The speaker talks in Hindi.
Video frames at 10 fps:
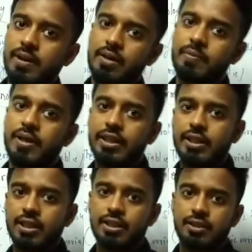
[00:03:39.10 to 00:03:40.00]
के बारे में
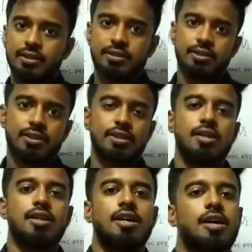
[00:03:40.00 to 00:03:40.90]
पढ़ेंगे
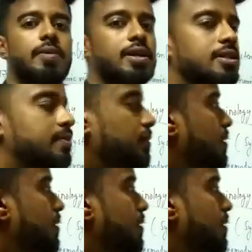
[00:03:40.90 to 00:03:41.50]
हमारा सबसे